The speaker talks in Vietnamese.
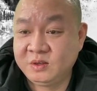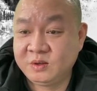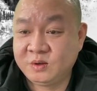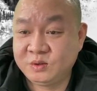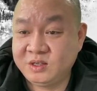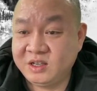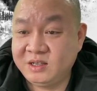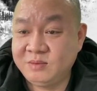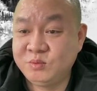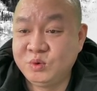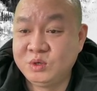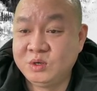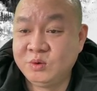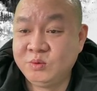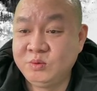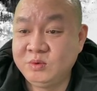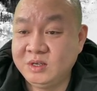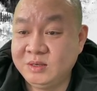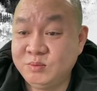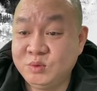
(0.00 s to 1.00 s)
có thể anh mua
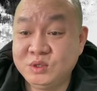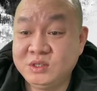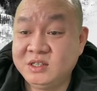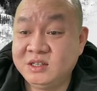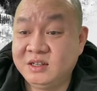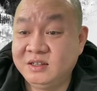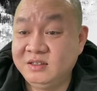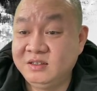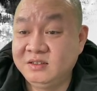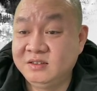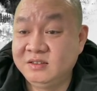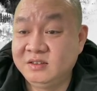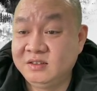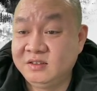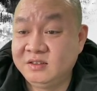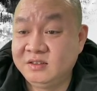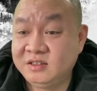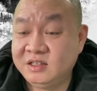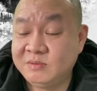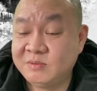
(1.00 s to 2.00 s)
đúng hay mua gì đấy
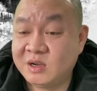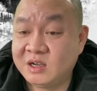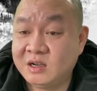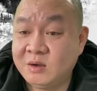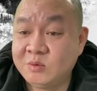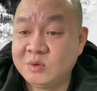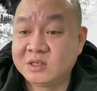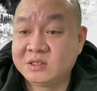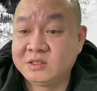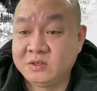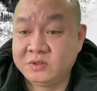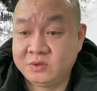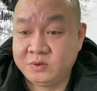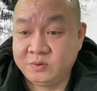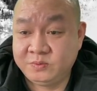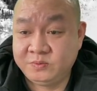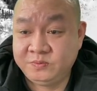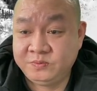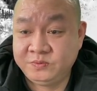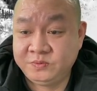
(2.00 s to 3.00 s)
nhưng mà không được sử
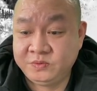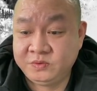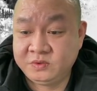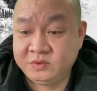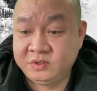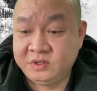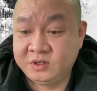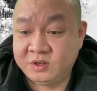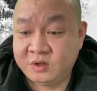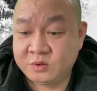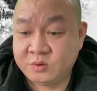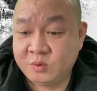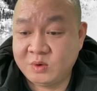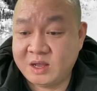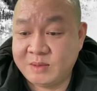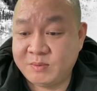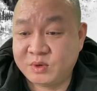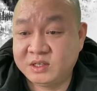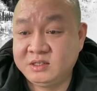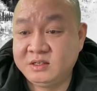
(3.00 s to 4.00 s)
dụng thì nó cũng
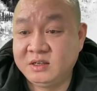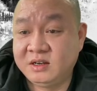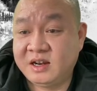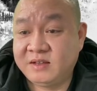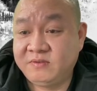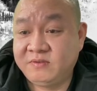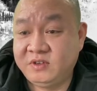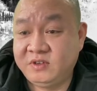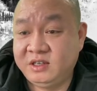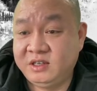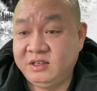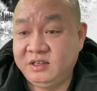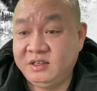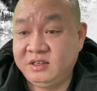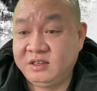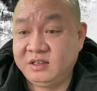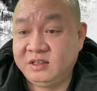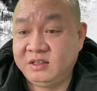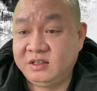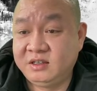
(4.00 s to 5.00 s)
là một cái sự lãng phí
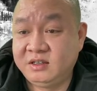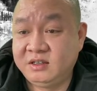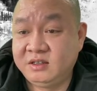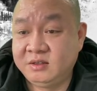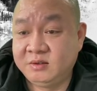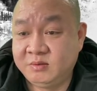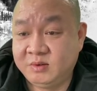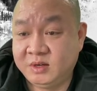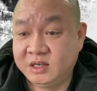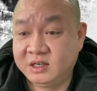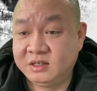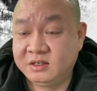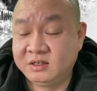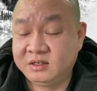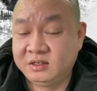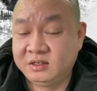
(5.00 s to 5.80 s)
đúng không ạ